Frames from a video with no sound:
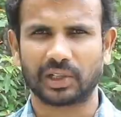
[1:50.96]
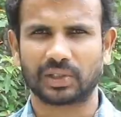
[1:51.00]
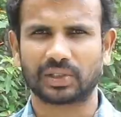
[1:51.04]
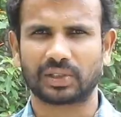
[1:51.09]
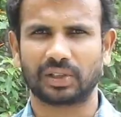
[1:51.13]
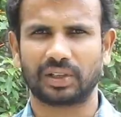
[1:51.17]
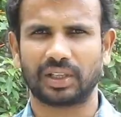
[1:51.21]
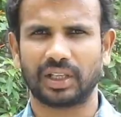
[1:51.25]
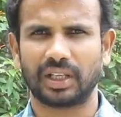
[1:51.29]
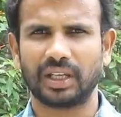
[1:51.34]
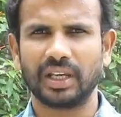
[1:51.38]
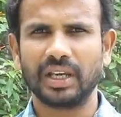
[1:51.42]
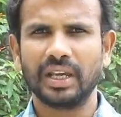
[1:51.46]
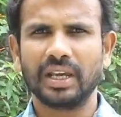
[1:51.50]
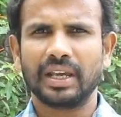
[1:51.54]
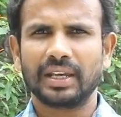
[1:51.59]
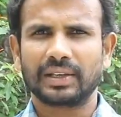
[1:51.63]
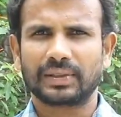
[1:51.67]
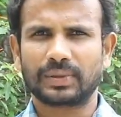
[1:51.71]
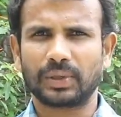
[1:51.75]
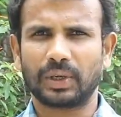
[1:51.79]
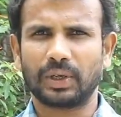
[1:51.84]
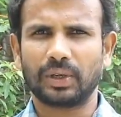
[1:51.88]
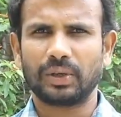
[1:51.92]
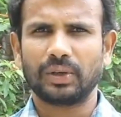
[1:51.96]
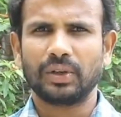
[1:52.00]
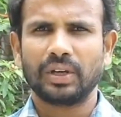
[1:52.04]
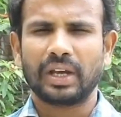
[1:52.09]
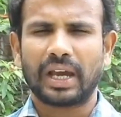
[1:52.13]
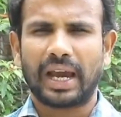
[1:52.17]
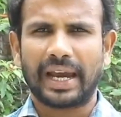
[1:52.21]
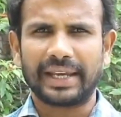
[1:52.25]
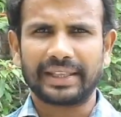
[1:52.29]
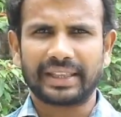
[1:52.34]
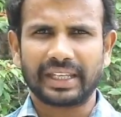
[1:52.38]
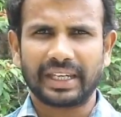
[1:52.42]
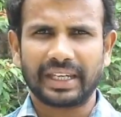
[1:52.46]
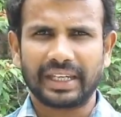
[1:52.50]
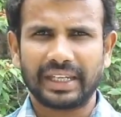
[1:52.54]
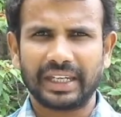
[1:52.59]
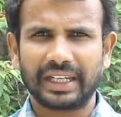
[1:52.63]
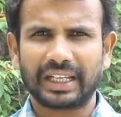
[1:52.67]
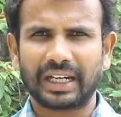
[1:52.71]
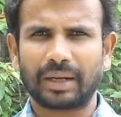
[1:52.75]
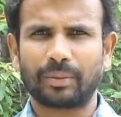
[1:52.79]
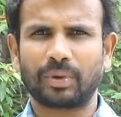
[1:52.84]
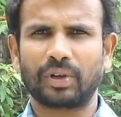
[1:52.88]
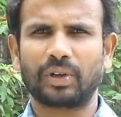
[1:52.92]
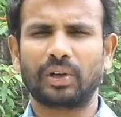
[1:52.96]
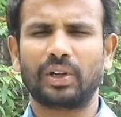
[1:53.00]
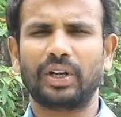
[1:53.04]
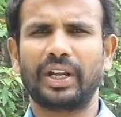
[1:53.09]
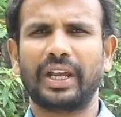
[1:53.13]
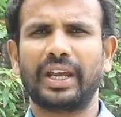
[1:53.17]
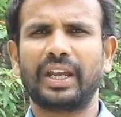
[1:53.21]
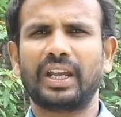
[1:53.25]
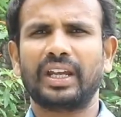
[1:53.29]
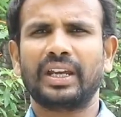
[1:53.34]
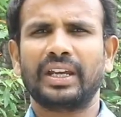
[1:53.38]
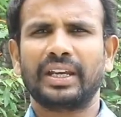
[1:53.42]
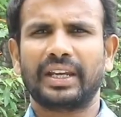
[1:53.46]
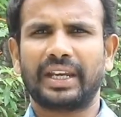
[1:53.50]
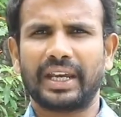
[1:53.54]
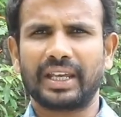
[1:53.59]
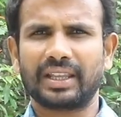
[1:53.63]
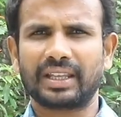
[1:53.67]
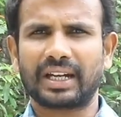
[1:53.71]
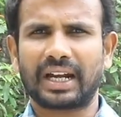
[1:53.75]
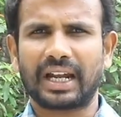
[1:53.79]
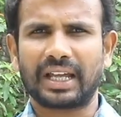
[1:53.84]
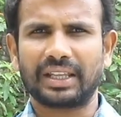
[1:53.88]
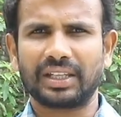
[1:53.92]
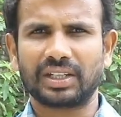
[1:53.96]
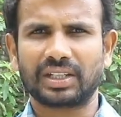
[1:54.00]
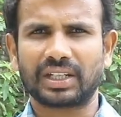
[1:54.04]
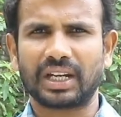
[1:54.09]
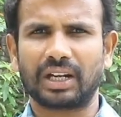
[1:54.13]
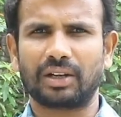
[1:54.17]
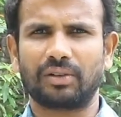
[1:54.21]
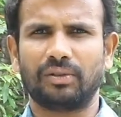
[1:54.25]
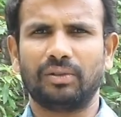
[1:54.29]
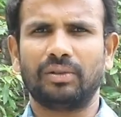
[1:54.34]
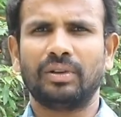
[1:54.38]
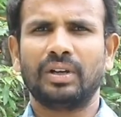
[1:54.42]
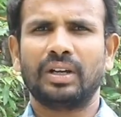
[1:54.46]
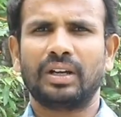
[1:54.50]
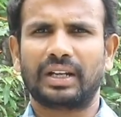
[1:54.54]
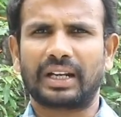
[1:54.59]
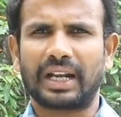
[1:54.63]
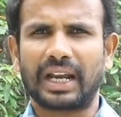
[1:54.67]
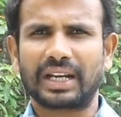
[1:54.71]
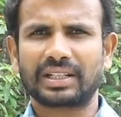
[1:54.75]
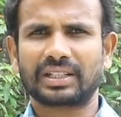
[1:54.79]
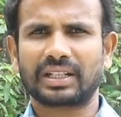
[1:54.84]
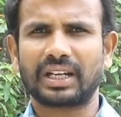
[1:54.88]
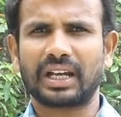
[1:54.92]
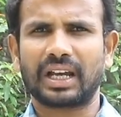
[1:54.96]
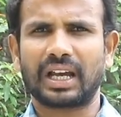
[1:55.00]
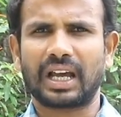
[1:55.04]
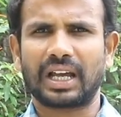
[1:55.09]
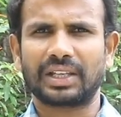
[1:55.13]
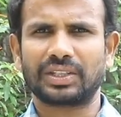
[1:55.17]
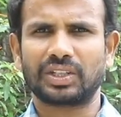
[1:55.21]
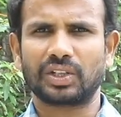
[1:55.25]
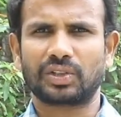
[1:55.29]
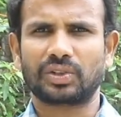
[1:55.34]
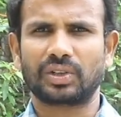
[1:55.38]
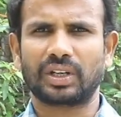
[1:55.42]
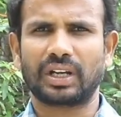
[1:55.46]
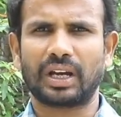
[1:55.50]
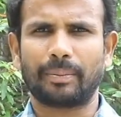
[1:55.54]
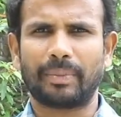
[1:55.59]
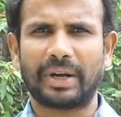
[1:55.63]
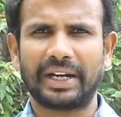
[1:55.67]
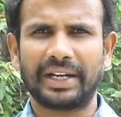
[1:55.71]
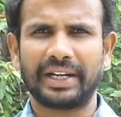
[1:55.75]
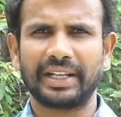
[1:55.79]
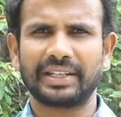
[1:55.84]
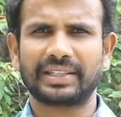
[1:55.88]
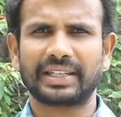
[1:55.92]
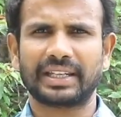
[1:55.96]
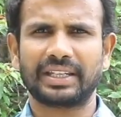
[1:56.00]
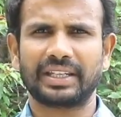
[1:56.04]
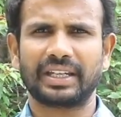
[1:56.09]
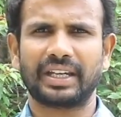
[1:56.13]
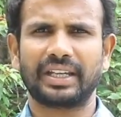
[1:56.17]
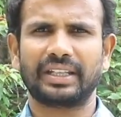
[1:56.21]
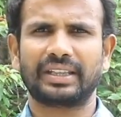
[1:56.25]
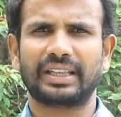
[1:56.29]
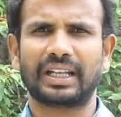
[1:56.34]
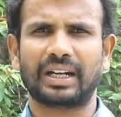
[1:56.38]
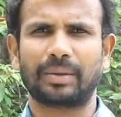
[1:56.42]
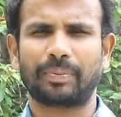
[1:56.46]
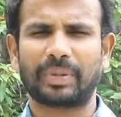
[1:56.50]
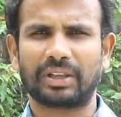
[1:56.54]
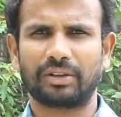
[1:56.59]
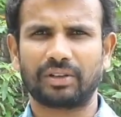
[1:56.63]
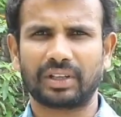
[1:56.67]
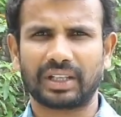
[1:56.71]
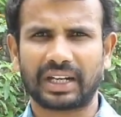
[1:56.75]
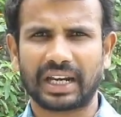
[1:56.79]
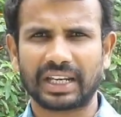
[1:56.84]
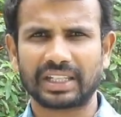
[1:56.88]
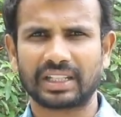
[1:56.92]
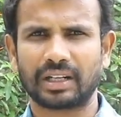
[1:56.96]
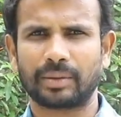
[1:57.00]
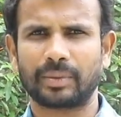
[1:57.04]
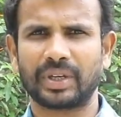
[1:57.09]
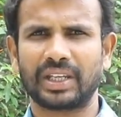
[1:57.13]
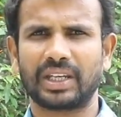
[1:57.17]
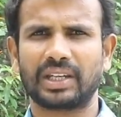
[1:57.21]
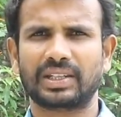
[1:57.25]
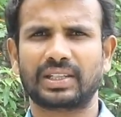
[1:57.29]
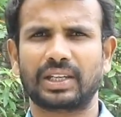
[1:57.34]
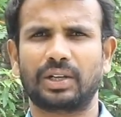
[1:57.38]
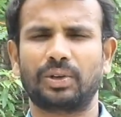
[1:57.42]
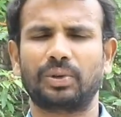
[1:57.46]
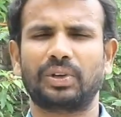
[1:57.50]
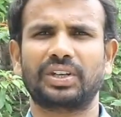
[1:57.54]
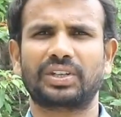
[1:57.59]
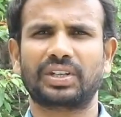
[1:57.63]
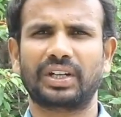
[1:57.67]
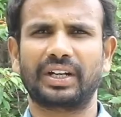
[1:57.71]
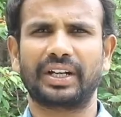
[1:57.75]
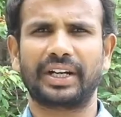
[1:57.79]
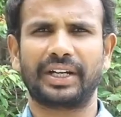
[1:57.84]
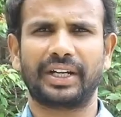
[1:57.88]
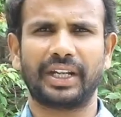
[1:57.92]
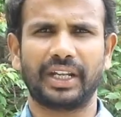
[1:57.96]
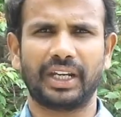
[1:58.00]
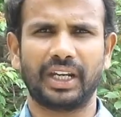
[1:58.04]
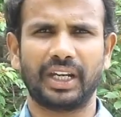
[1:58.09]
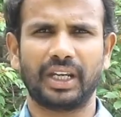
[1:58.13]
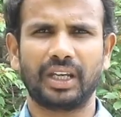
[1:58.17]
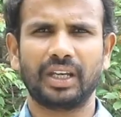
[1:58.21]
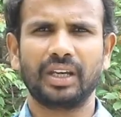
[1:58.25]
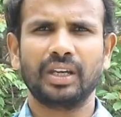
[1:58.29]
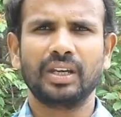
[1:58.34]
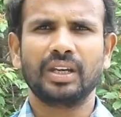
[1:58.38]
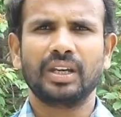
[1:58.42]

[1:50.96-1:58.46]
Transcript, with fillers: తెలుస్తుంది సో అయితే ఈ క్రమంలోనే కేంద్ర అధిష్ట రాష్ట్ర అధ్యక్షుడిగా బండి సంజయ్ తన పదవికి రాజీనామా చేశారు కిషన్ రెడ్డిని